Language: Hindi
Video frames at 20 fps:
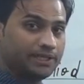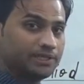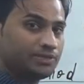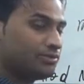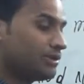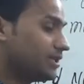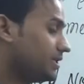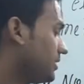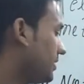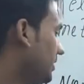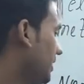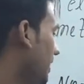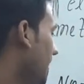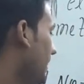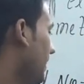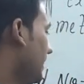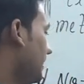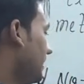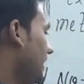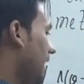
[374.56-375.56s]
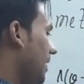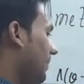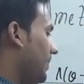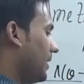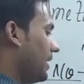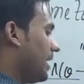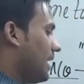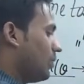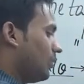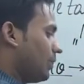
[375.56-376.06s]
दें स्टूडेंट्स यहां
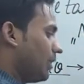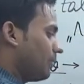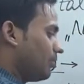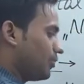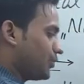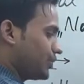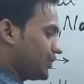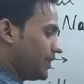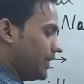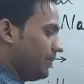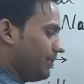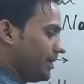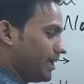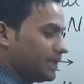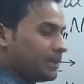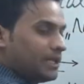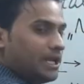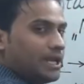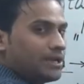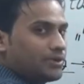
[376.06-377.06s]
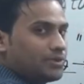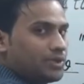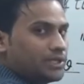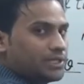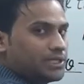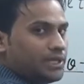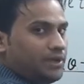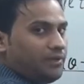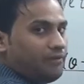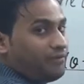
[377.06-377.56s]
पर आउटर मोस्ट शेल में कितने
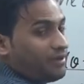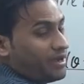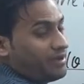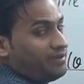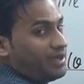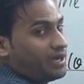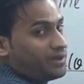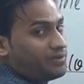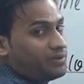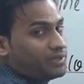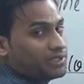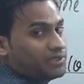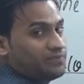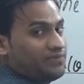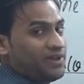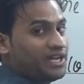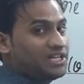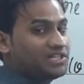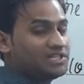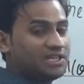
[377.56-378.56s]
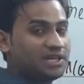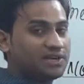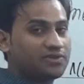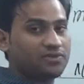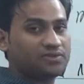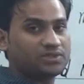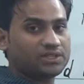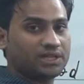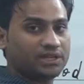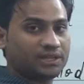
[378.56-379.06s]
इलेक्ट्रॉन्स हैं फाइव इलेक्ट्रॉन्स वैलेंस
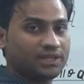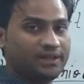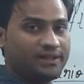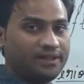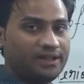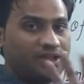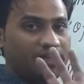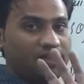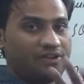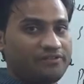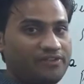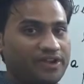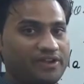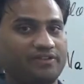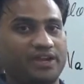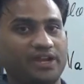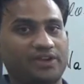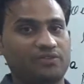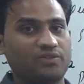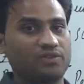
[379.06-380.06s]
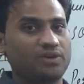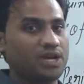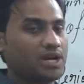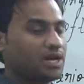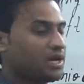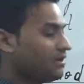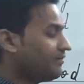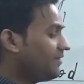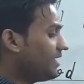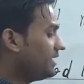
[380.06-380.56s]
इलेक्ट्रॉन कितने फाइव इलेक्ट्रॉन
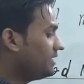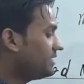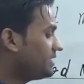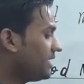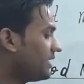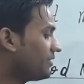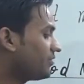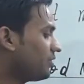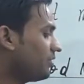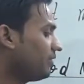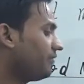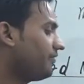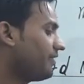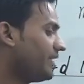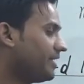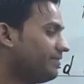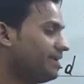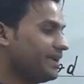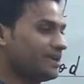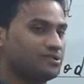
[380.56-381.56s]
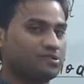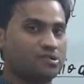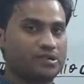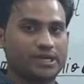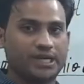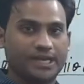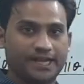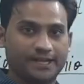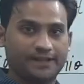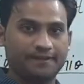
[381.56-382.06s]
अगर वैलेंस इलेक्ट्रॉन फाइव
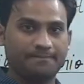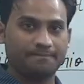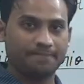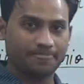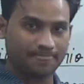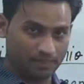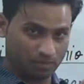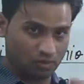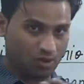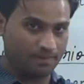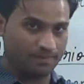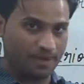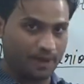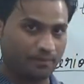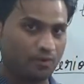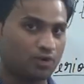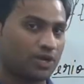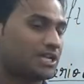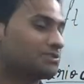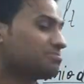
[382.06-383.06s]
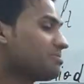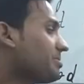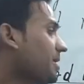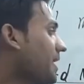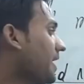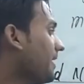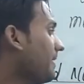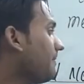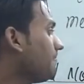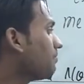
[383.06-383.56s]
इलेक्ट्रॉन है तो हमने आपको क्लास में
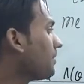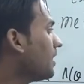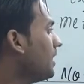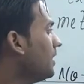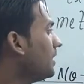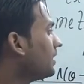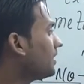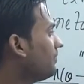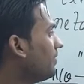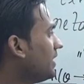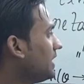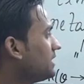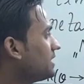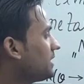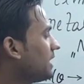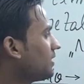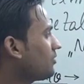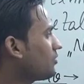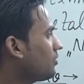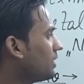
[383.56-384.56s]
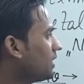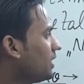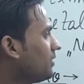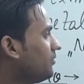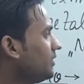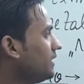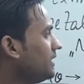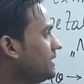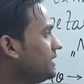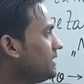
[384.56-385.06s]
पढ़ाया है कि वैलेंस इलेक्ट्रॉन अगर
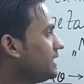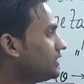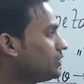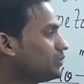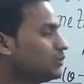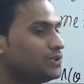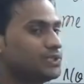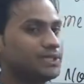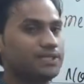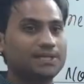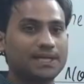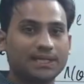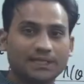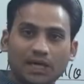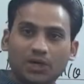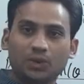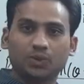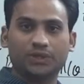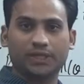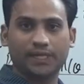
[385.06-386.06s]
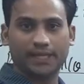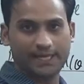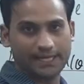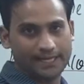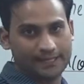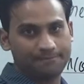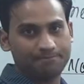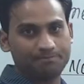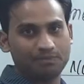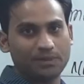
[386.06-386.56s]
वन या टू से ज़्यादा होते हैं